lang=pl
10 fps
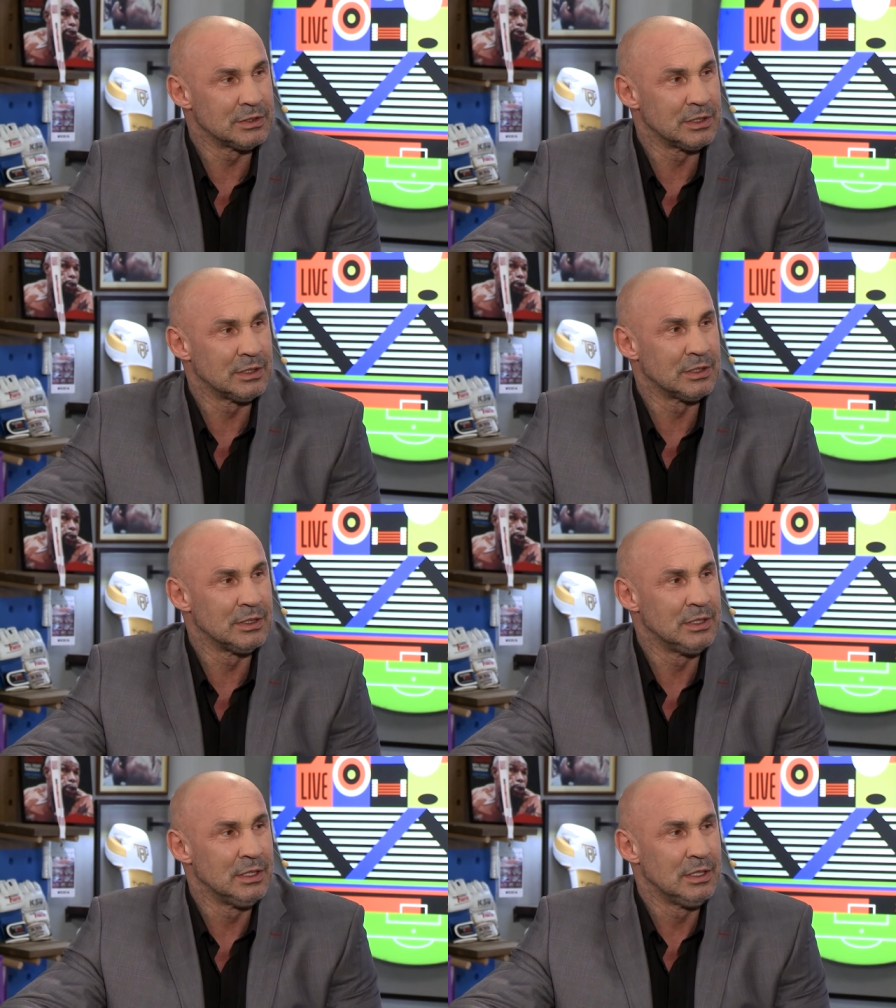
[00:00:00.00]
na
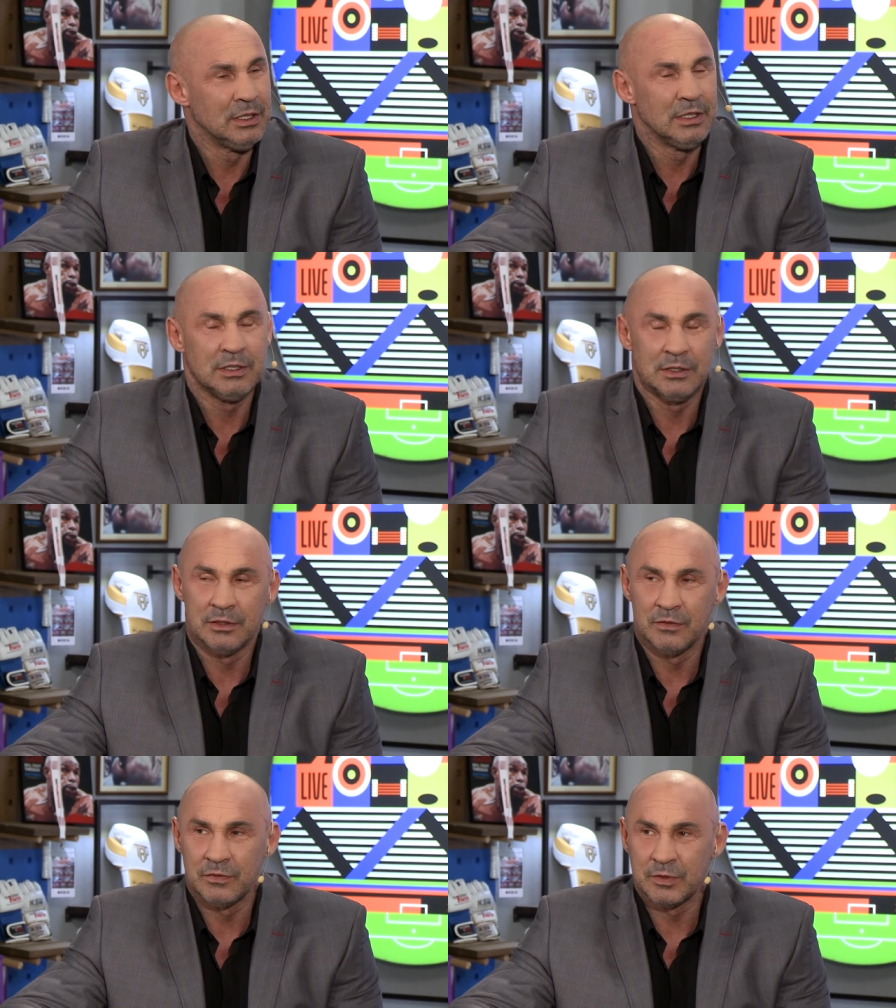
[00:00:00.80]

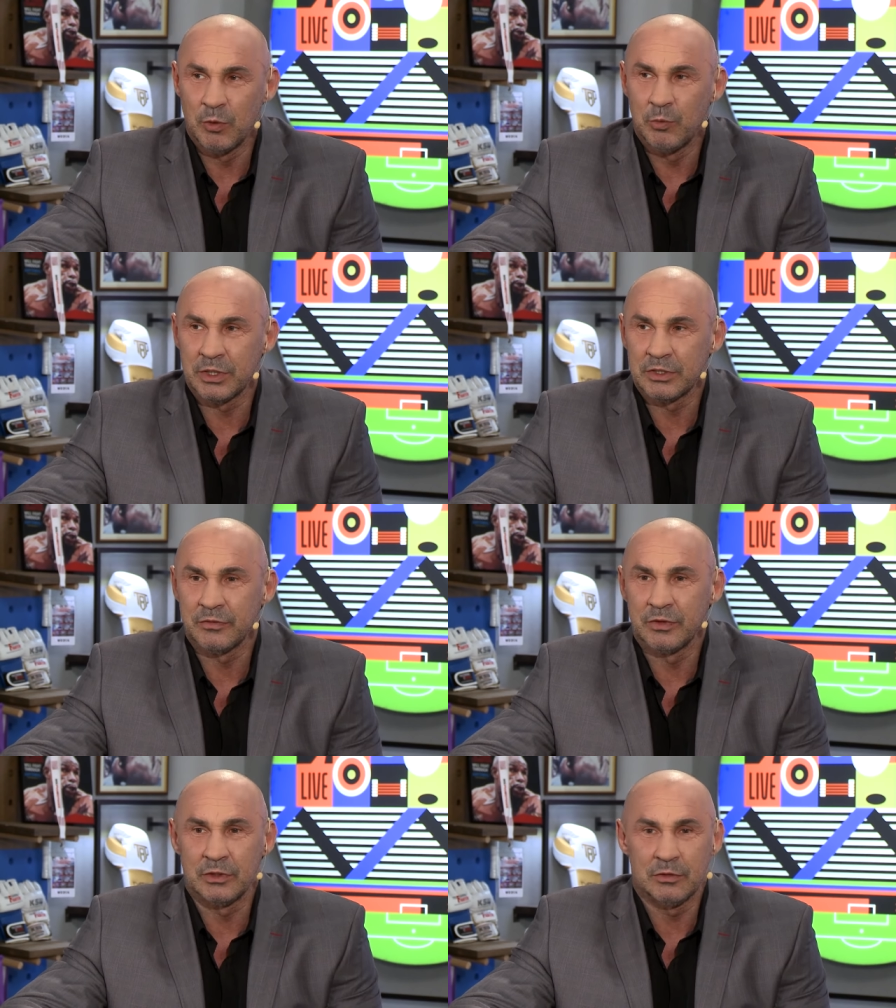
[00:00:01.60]

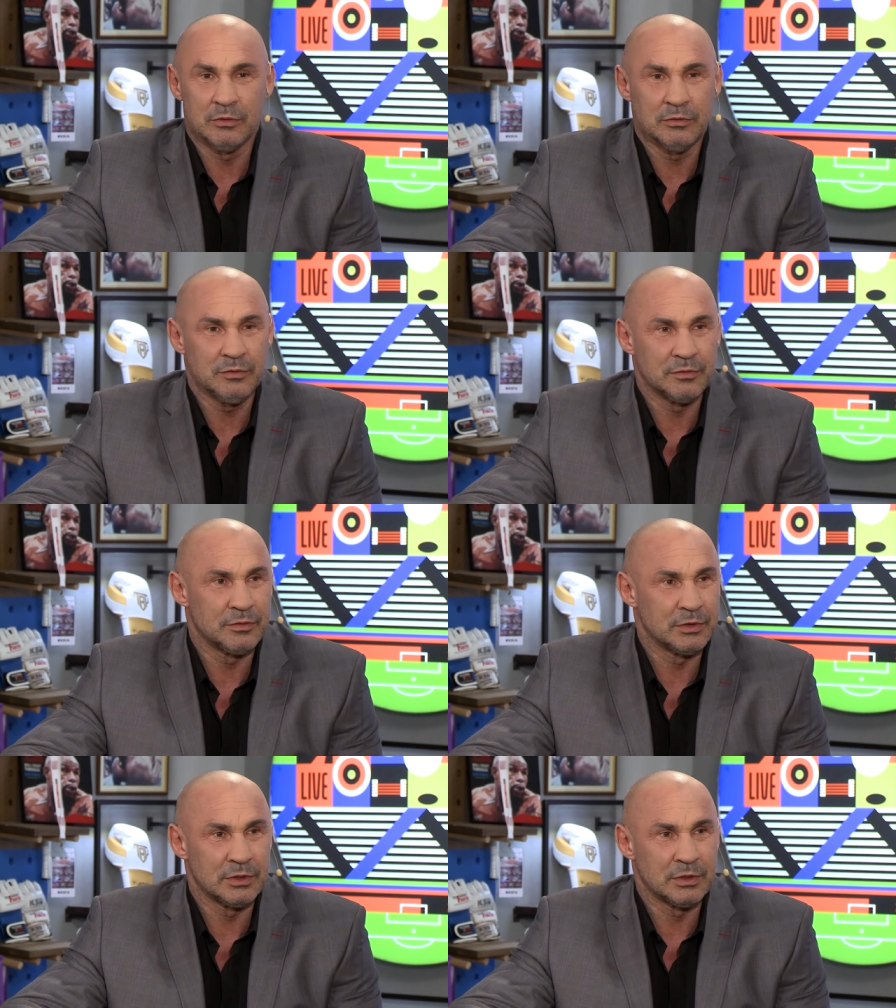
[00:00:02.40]
współpracowników,
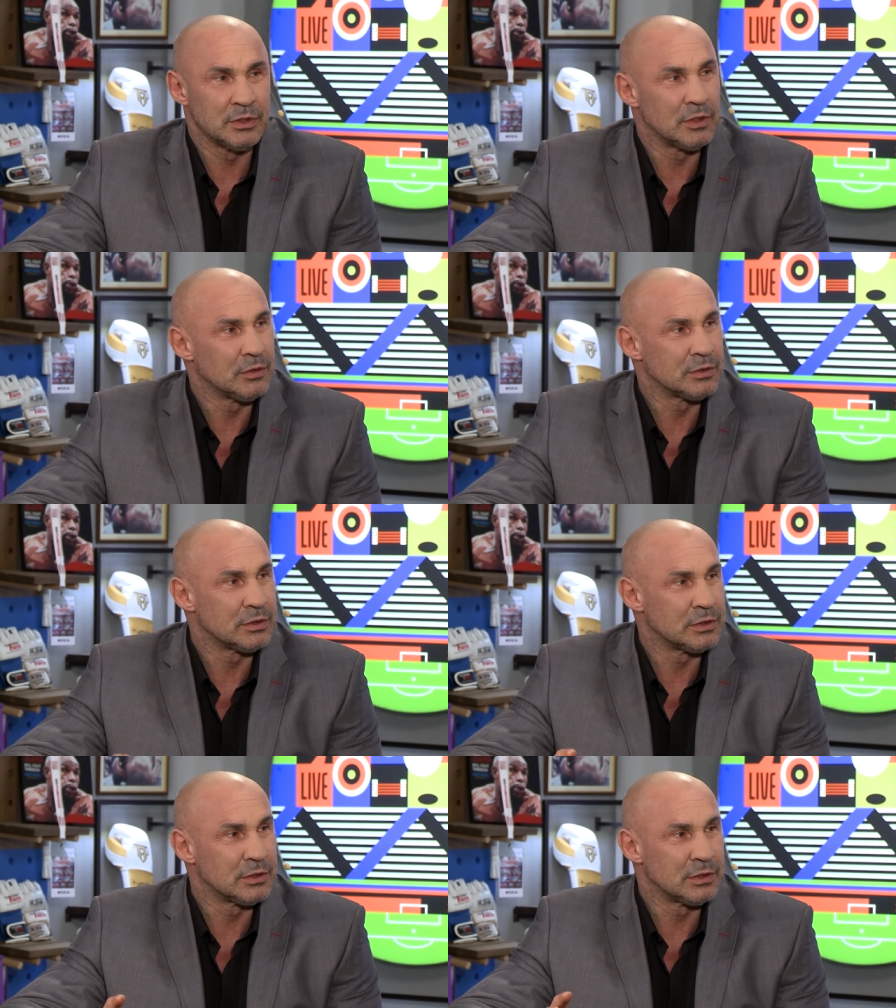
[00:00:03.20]

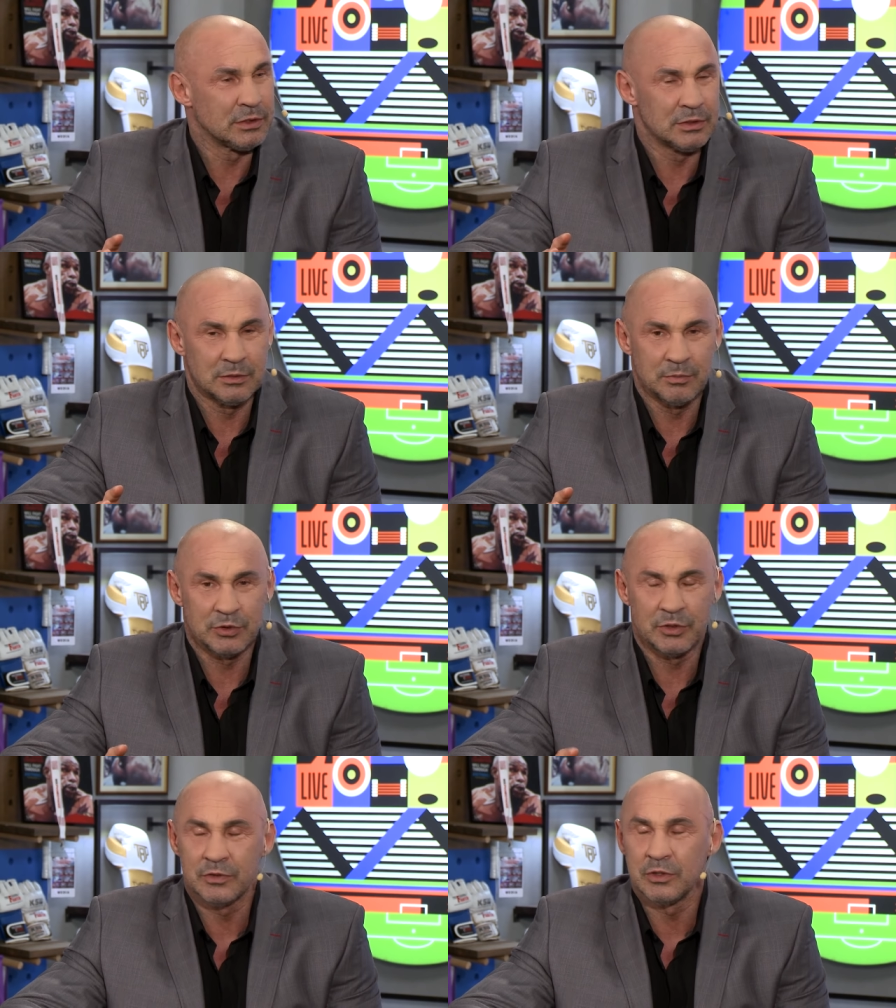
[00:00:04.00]
od,
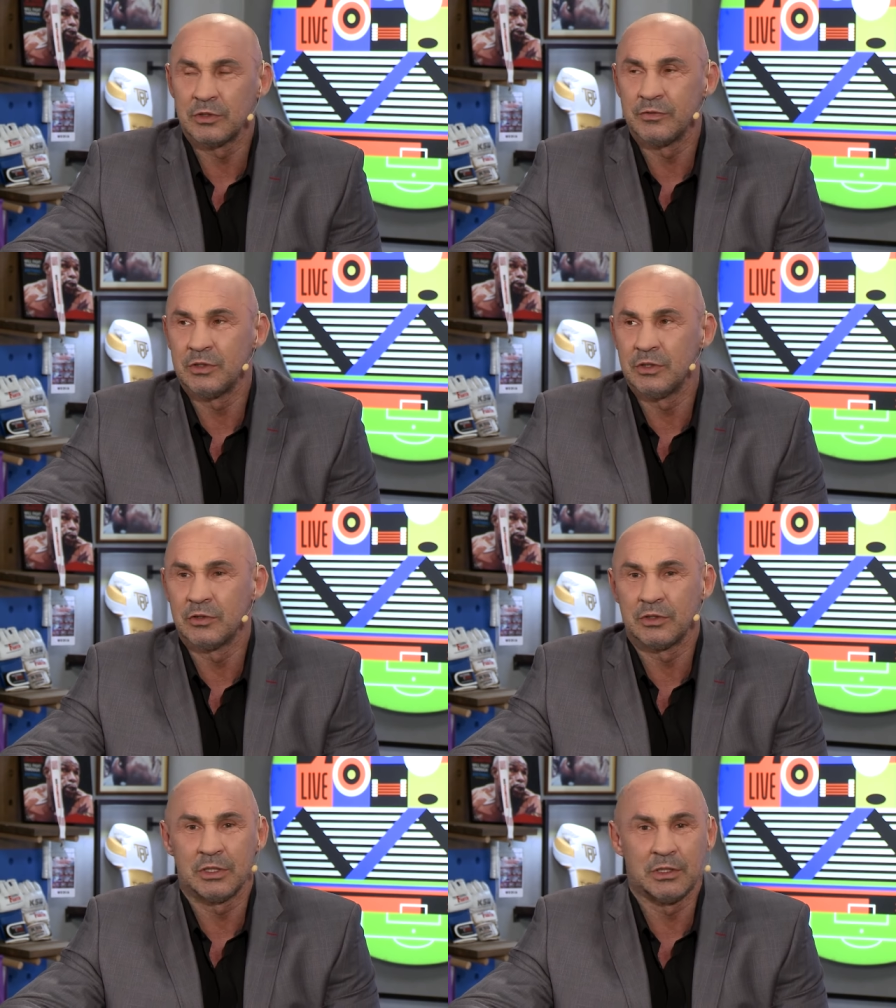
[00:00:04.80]
począwszy oczywiście
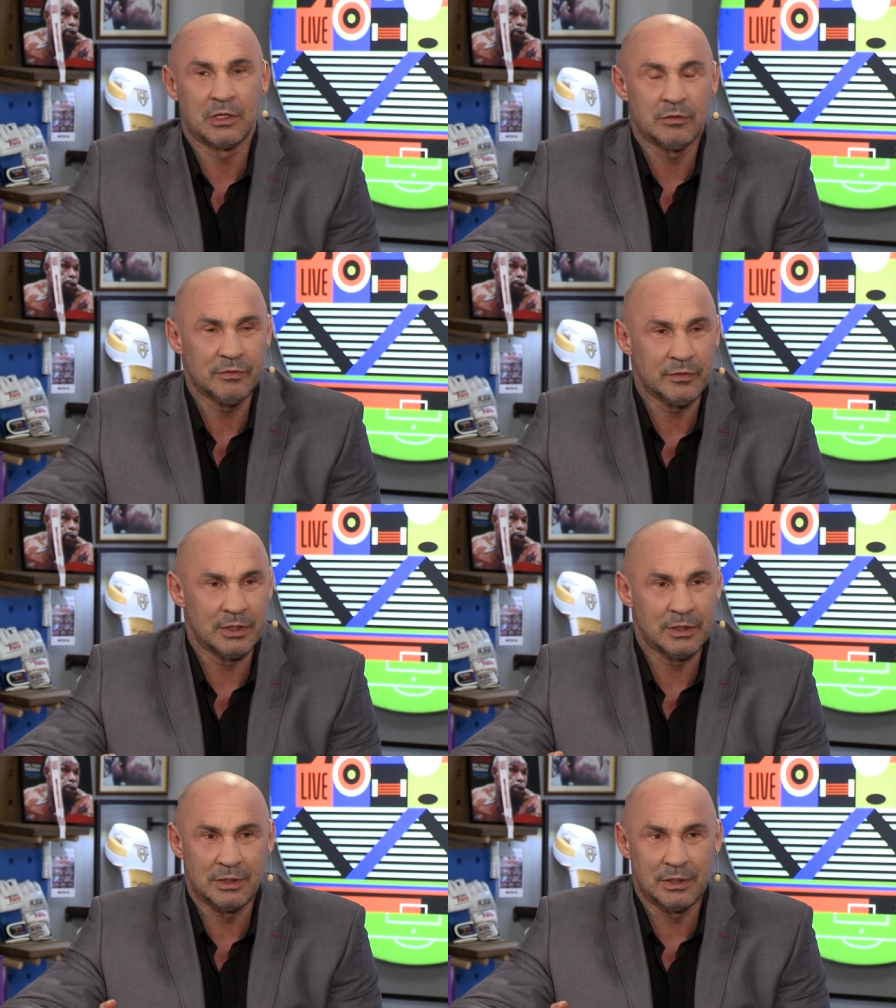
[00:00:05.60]
od trenerów,
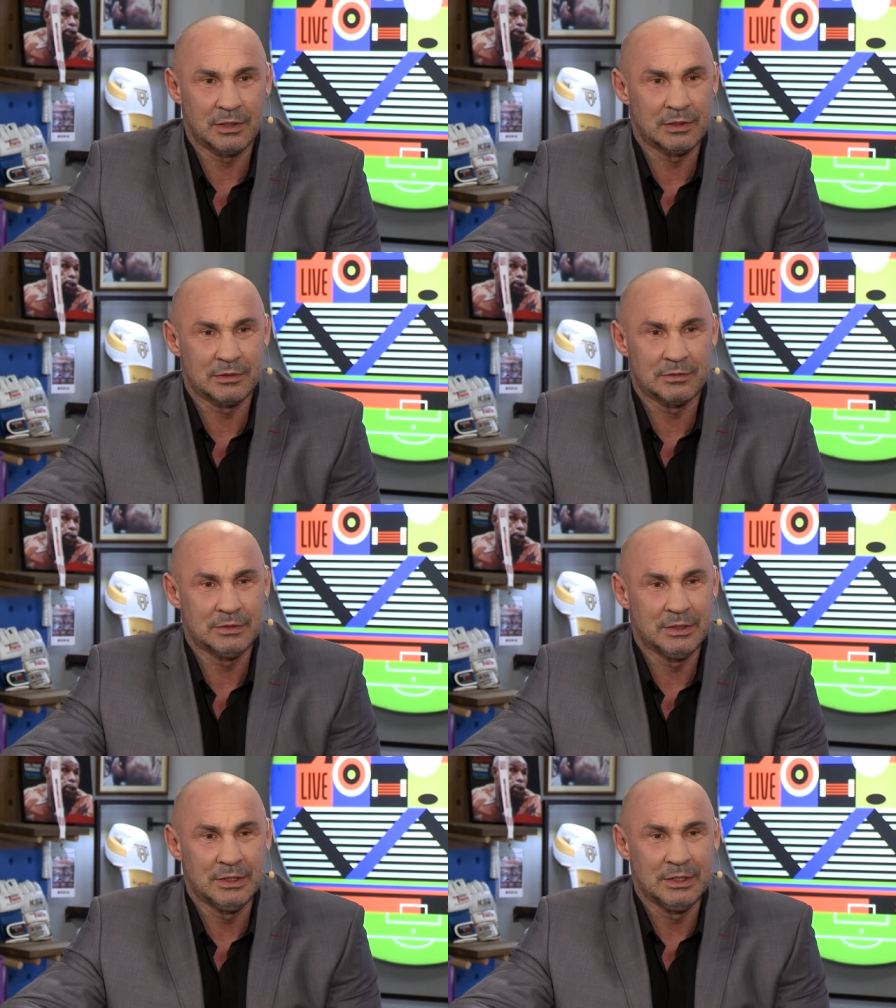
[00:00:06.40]
a, a
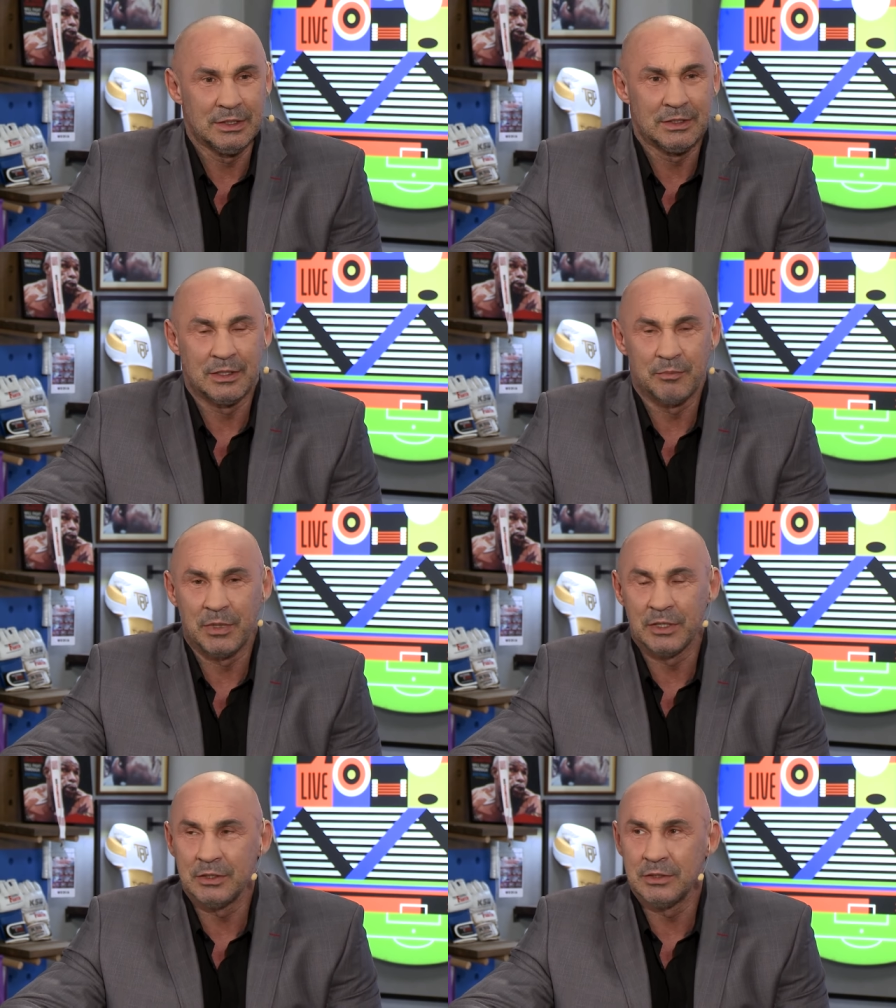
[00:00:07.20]
na
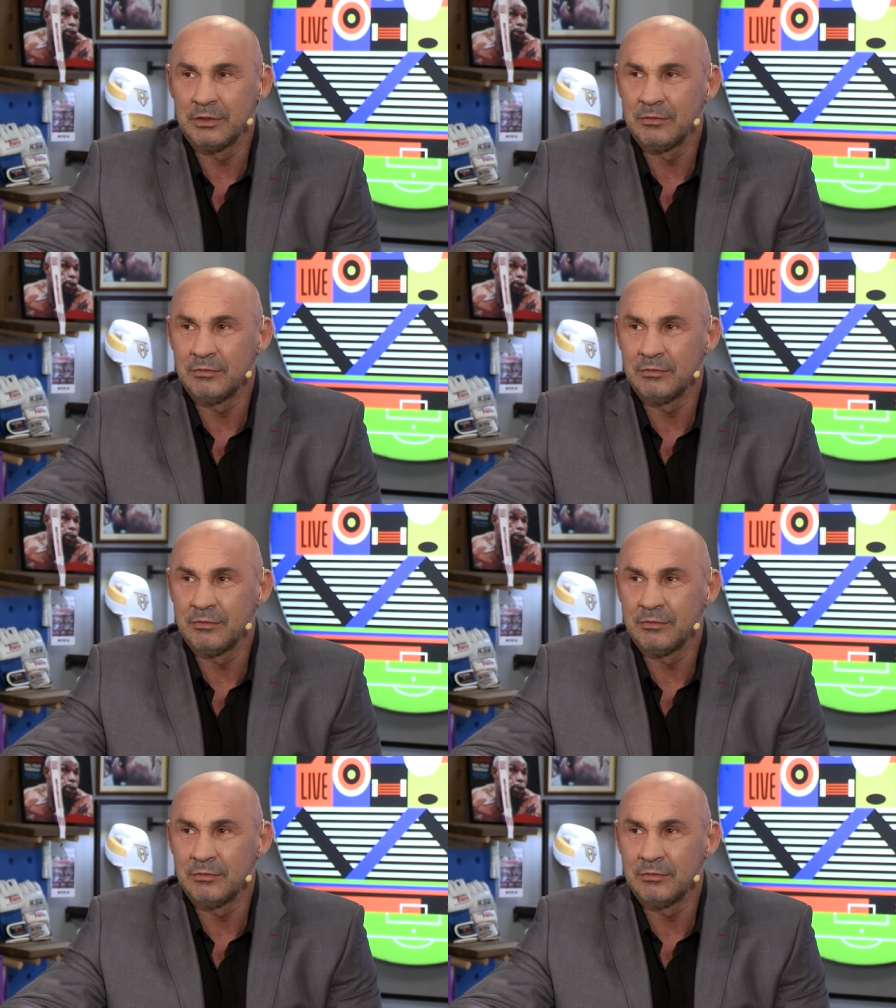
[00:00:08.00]
pani